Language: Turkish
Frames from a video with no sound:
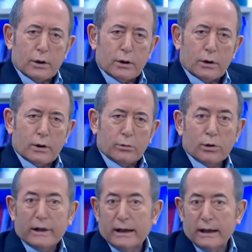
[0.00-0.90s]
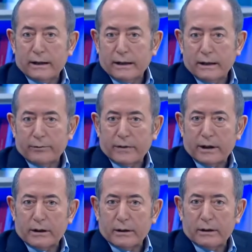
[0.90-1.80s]
E, bu ileride
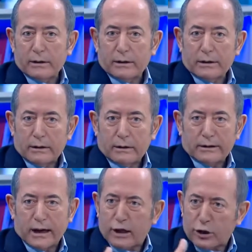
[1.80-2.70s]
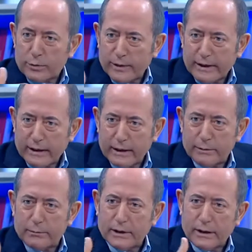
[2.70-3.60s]
e, dayanışma
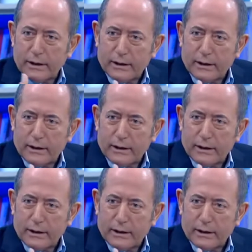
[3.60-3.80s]
diyelim e,